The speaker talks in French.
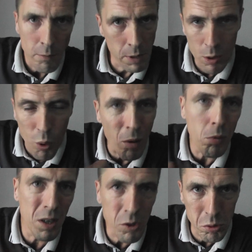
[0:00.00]
mais
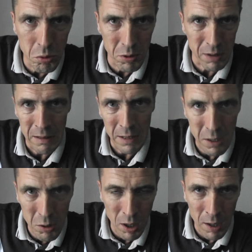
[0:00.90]
crois-moi une chose,
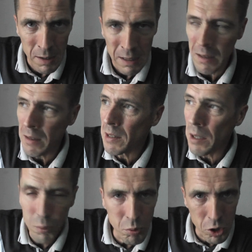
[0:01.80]
d'accord
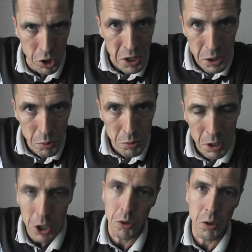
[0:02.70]
Des boulots, j'en ai eu
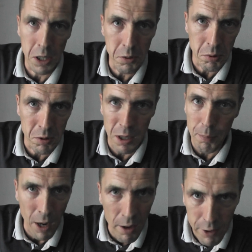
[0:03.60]
et j'en aurai d'autres. C'est
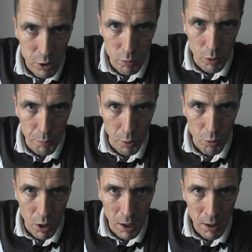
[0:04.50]
pas la fin du monde pour
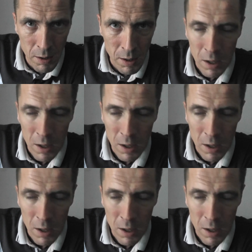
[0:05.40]
moi.